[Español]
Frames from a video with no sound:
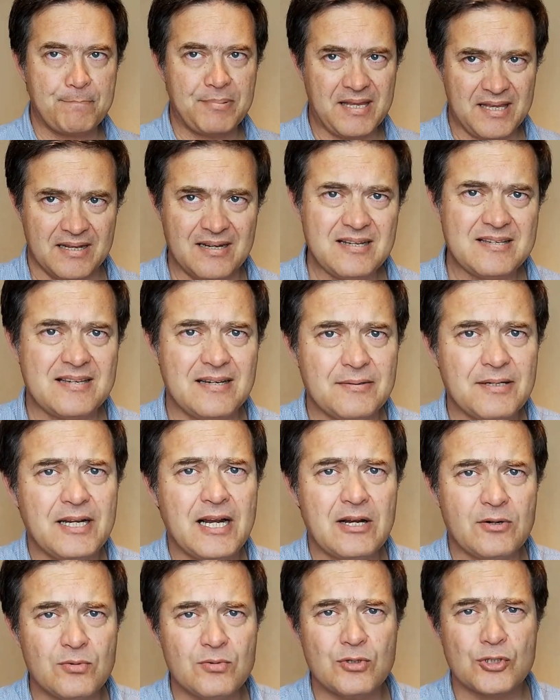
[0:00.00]
¿Quieres saber
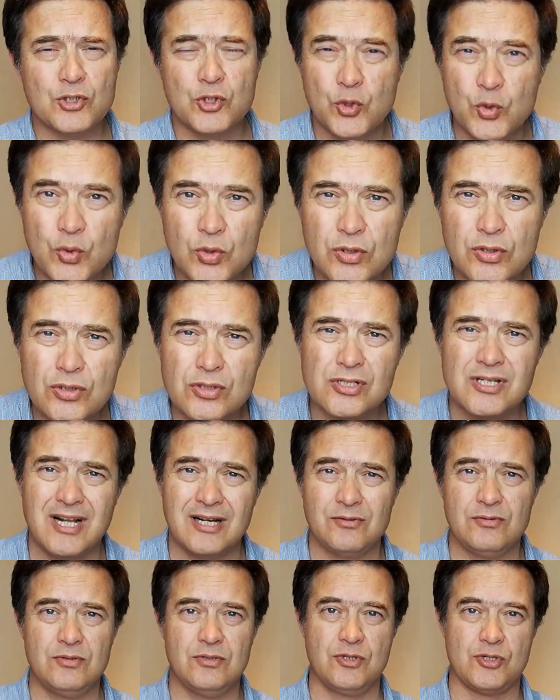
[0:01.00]
algunos trucos,
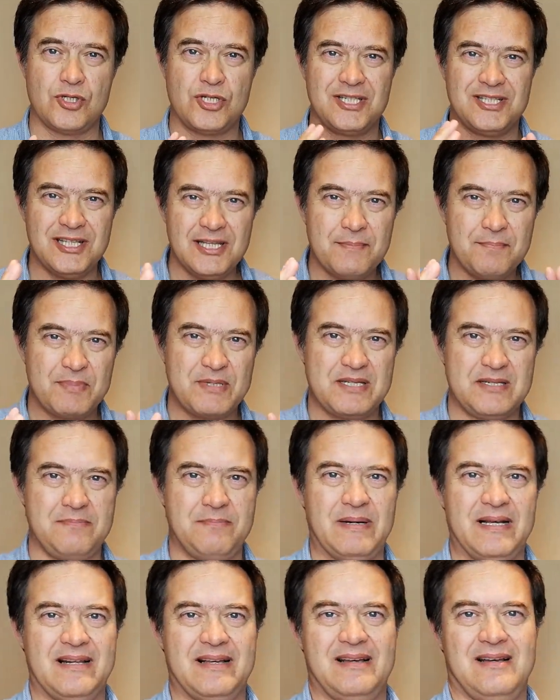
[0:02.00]
algunos tips
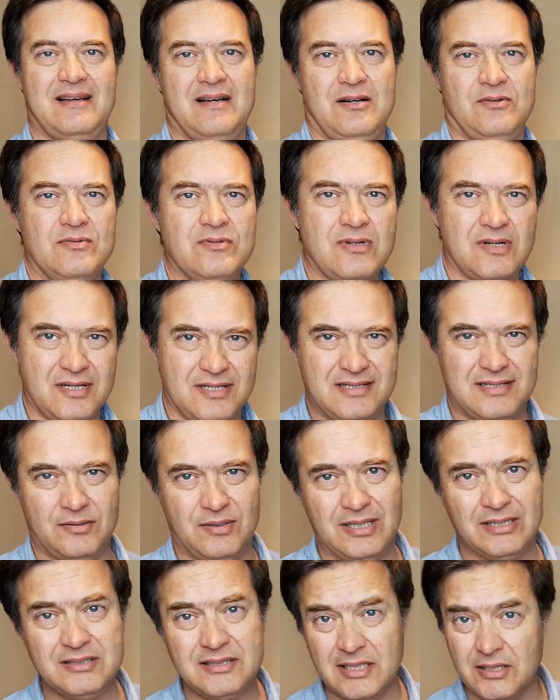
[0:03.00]
para un
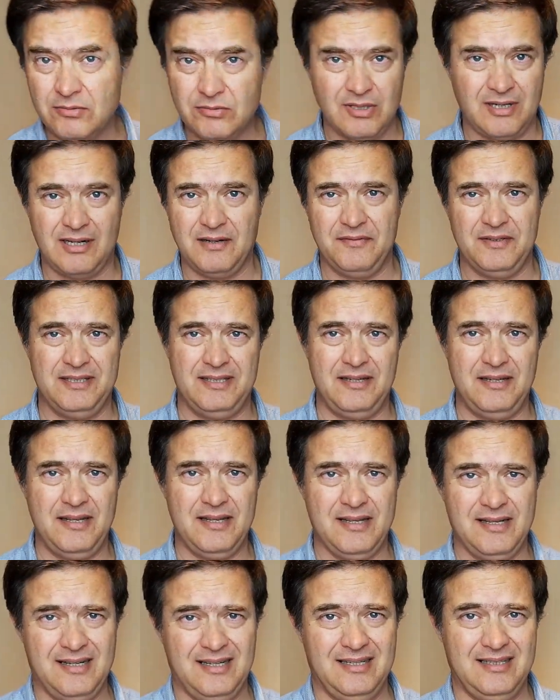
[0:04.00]
restaurante o una
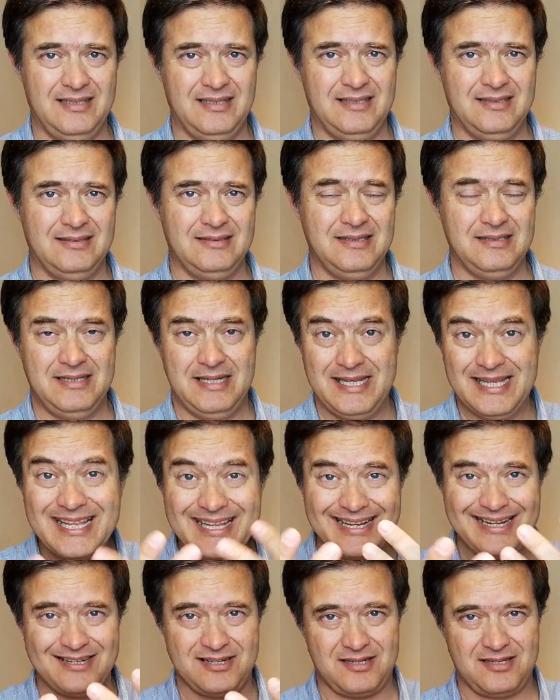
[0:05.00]
cafetería en
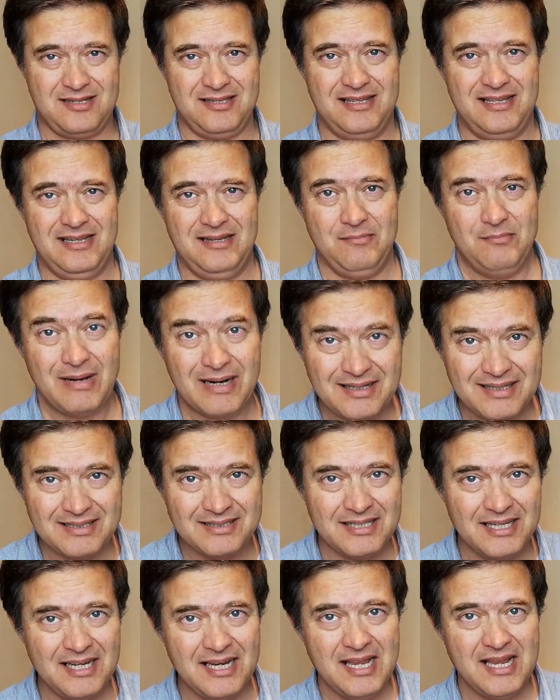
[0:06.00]
ideas de
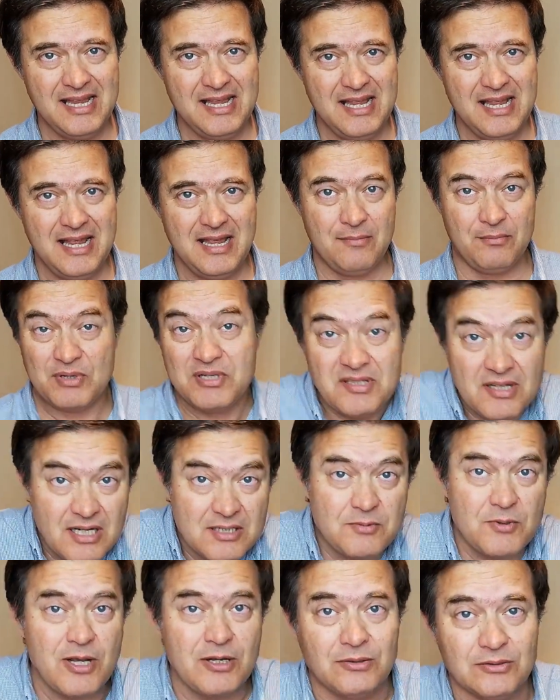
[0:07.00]
marketing? Pues te
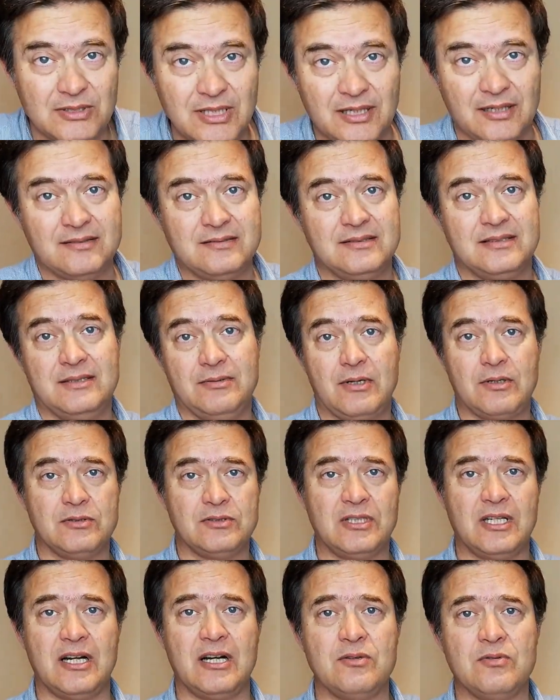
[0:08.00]
las voy a contar. Te voy a
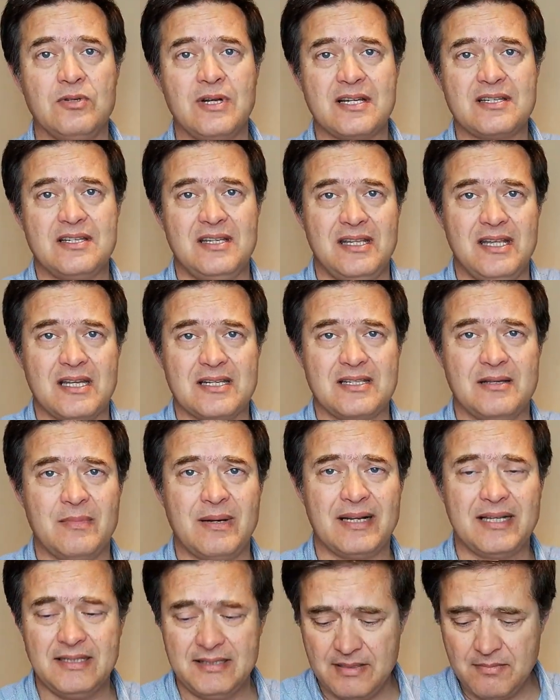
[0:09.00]
contar algunas ideas de
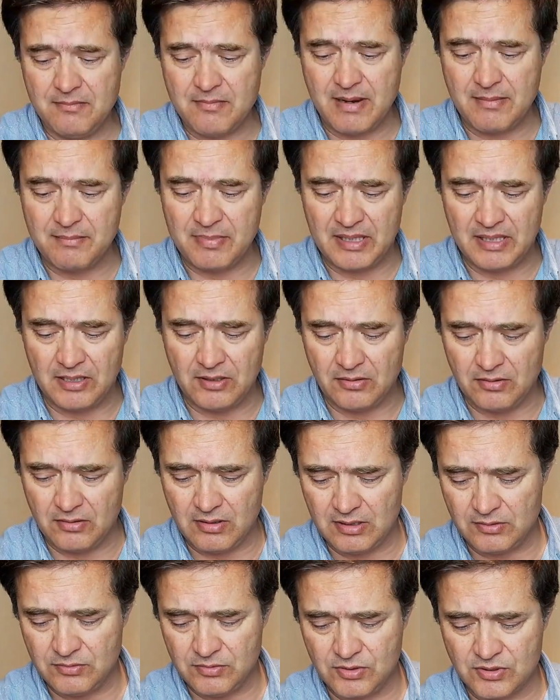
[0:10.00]
marketing. Me han pedido
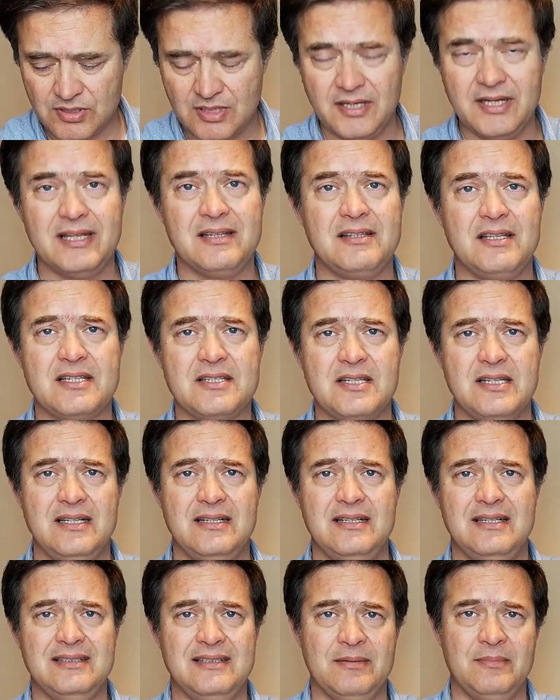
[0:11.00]
algunos clientes
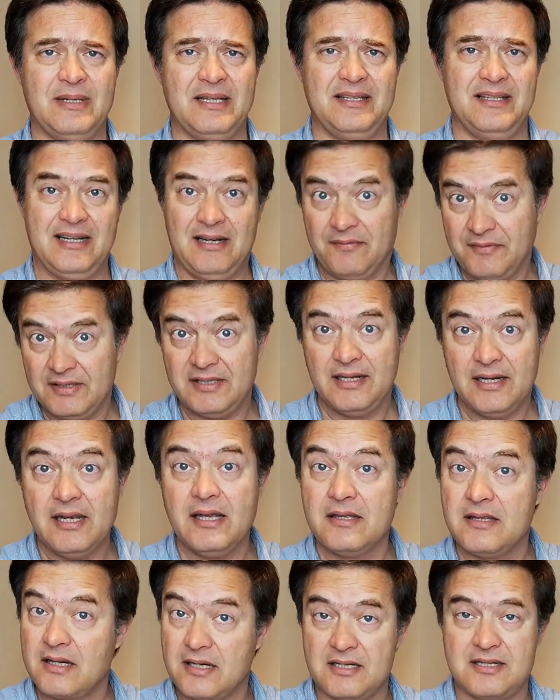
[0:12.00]
en el tema de cafetería
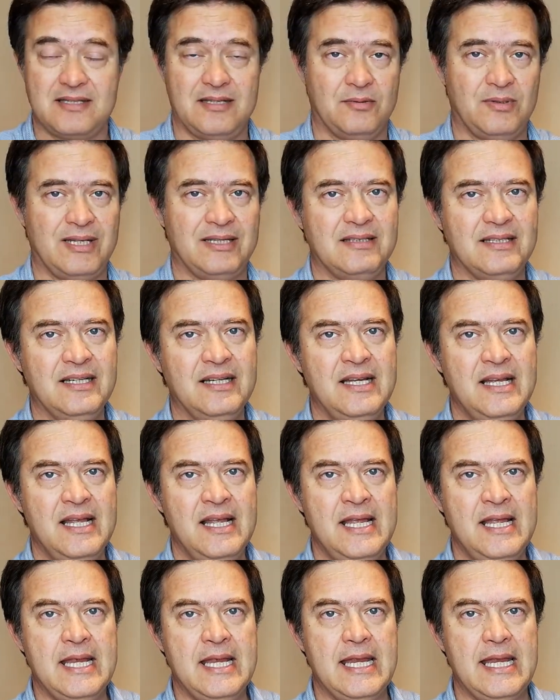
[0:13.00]
y de restaurante.
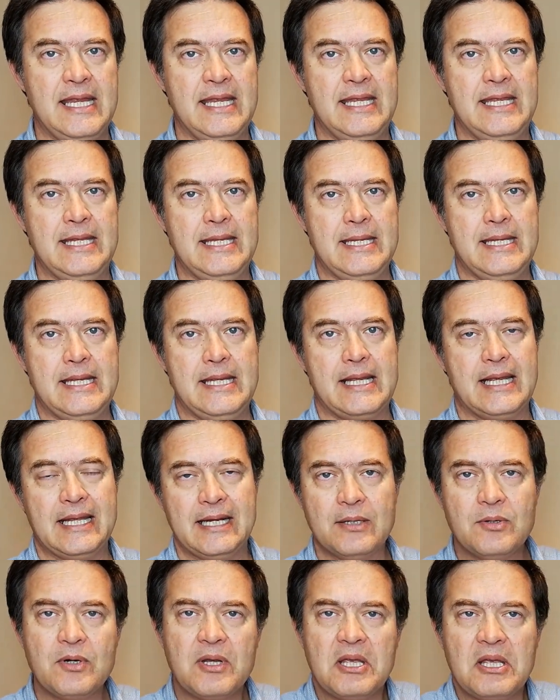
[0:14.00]
Y
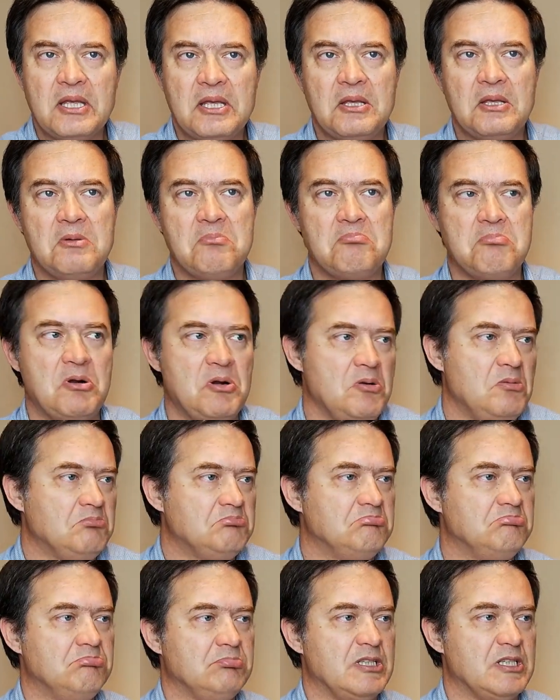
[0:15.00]
creo que, bueno,
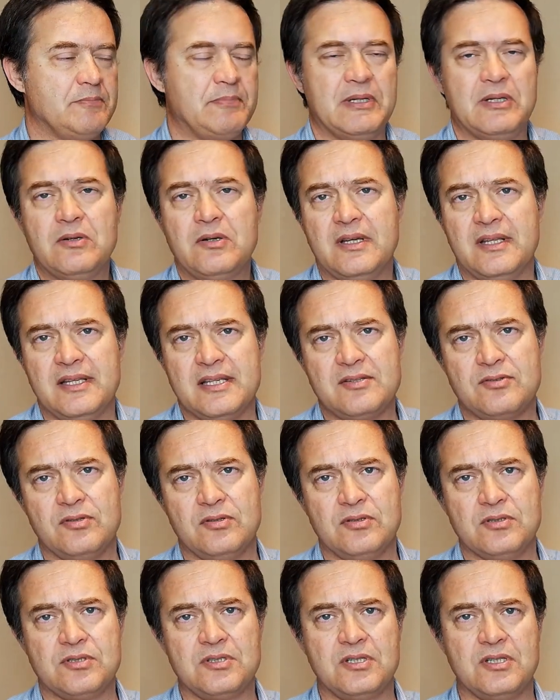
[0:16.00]
espero que de
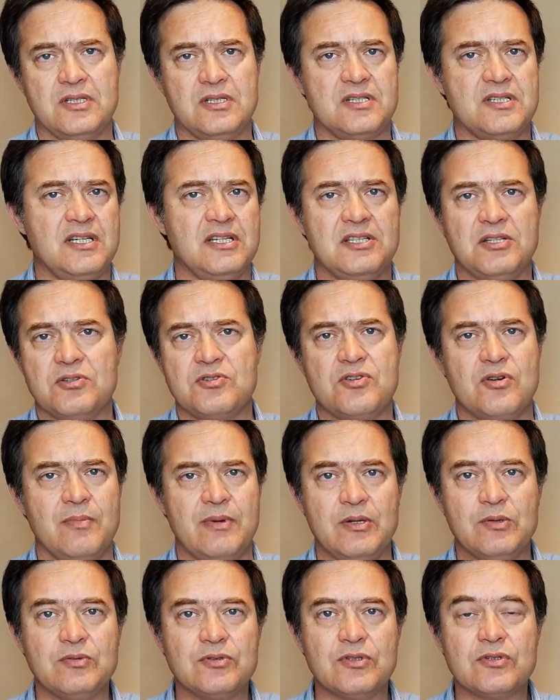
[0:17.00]
estos 7-8 eh,
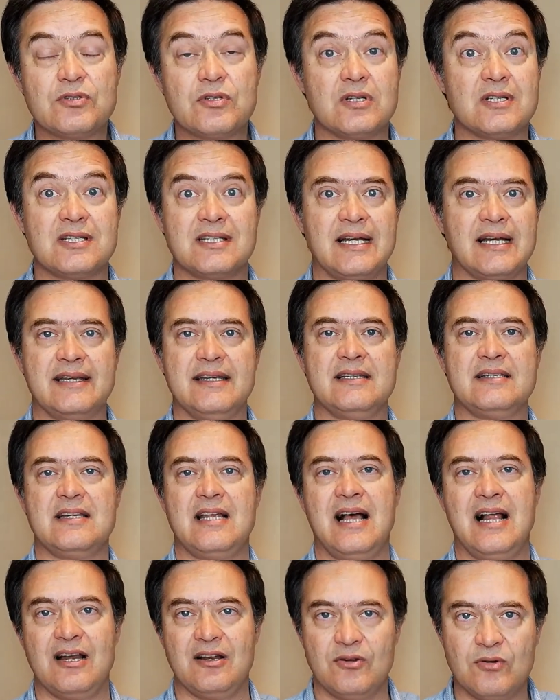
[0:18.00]
minutos saques
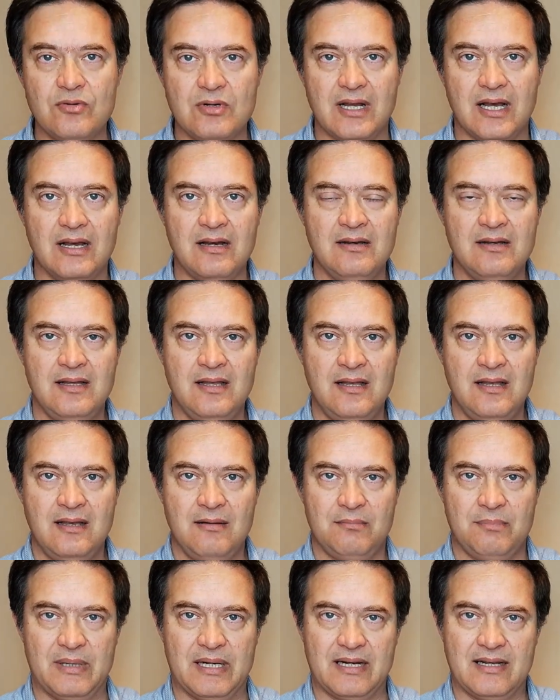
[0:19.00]
alguna
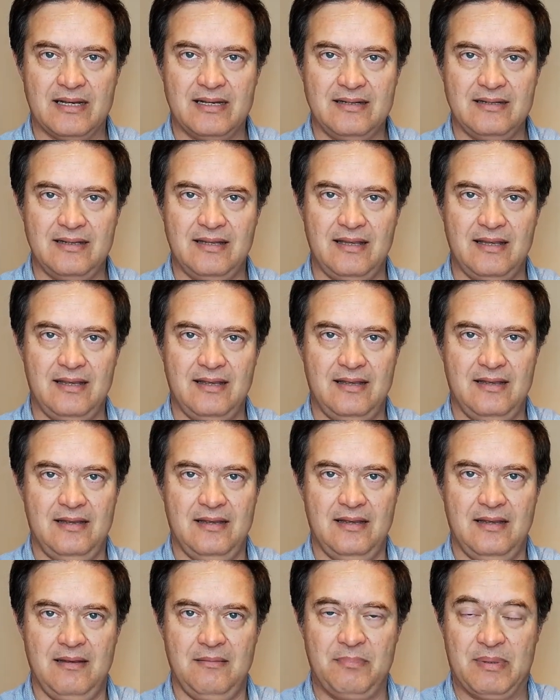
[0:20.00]
para,
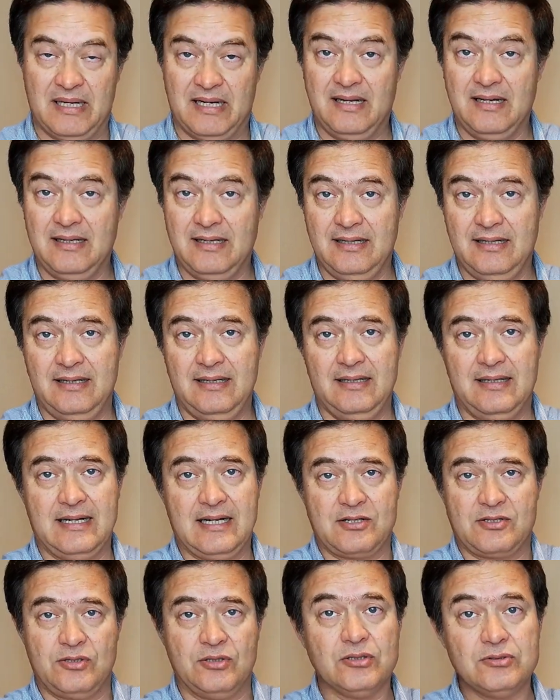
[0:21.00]
eh, para eh, el
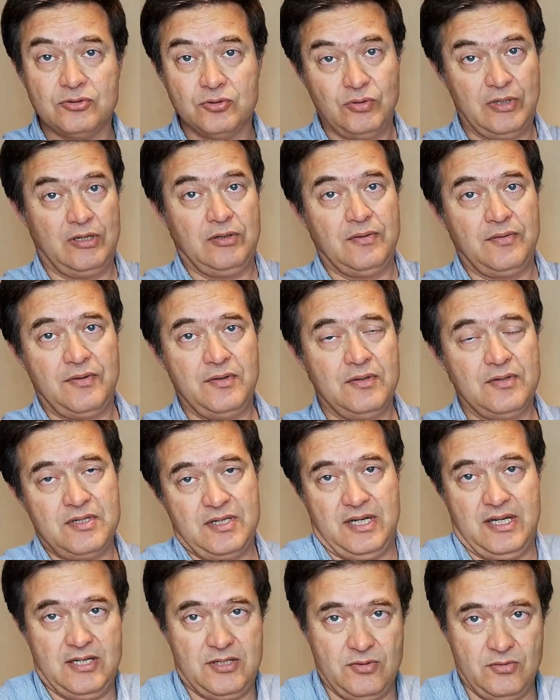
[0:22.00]
caso, tu negocio,
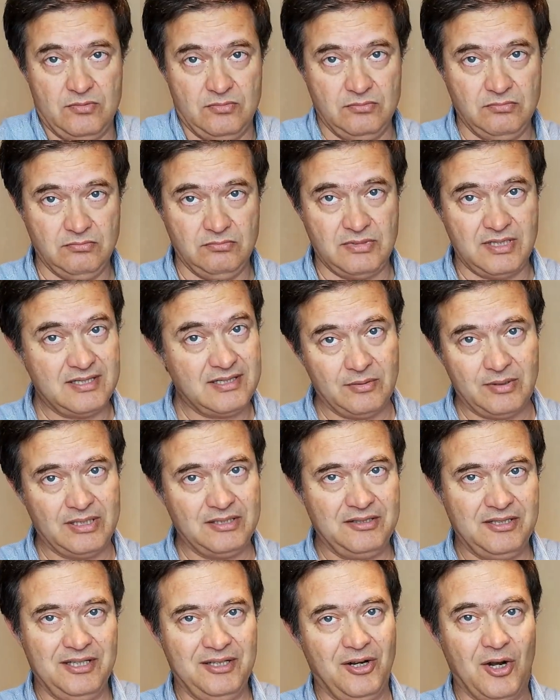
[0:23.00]
si es un
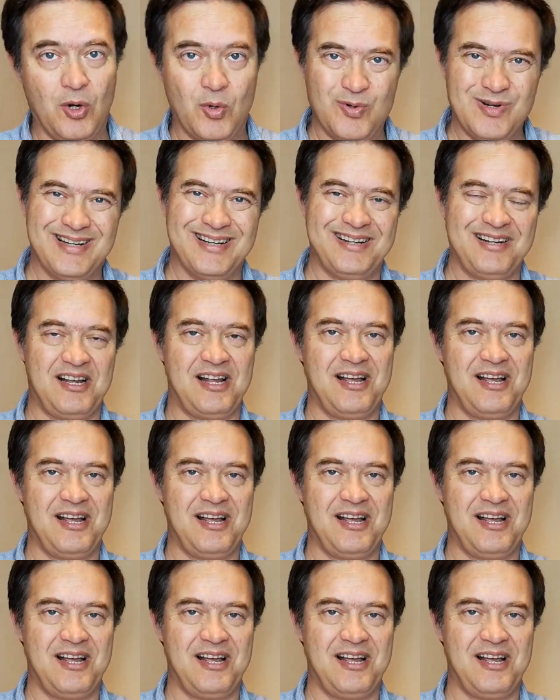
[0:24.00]
restaurante o una